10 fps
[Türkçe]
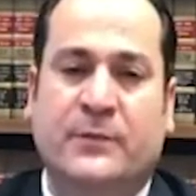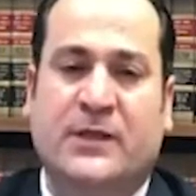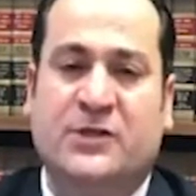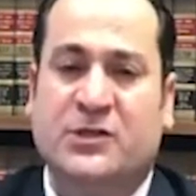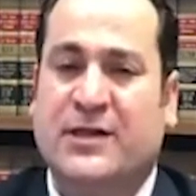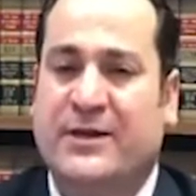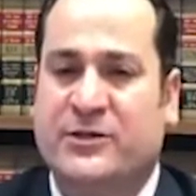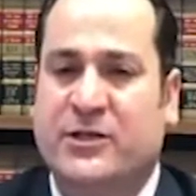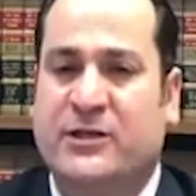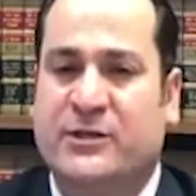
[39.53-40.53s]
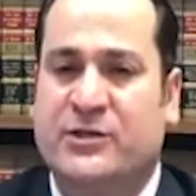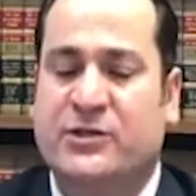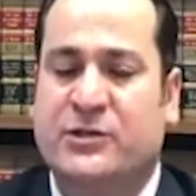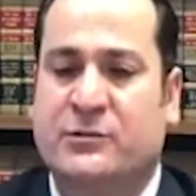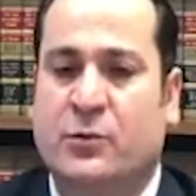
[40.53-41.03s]
yeşil kart çekilişi
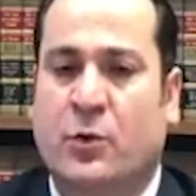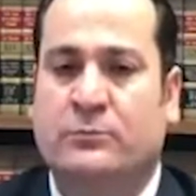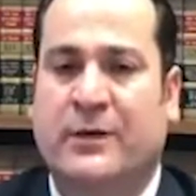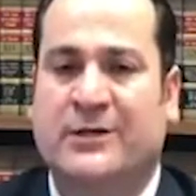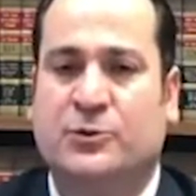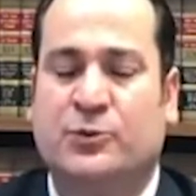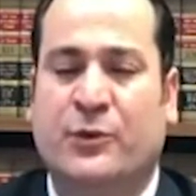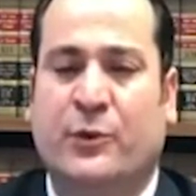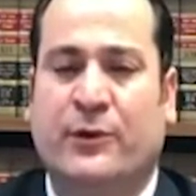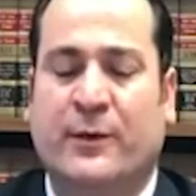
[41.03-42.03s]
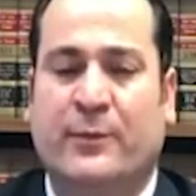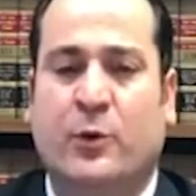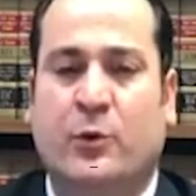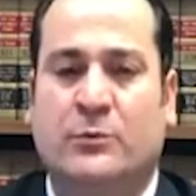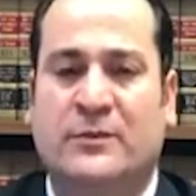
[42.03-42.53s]
için ön başvuruyor
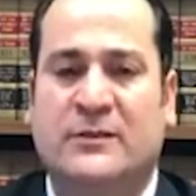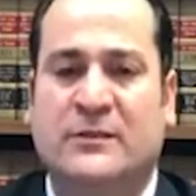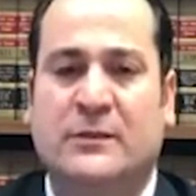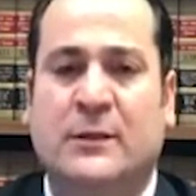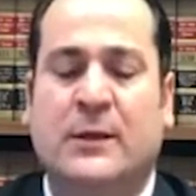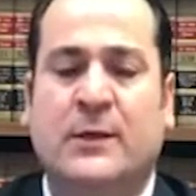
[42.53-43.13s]
yapıyor olması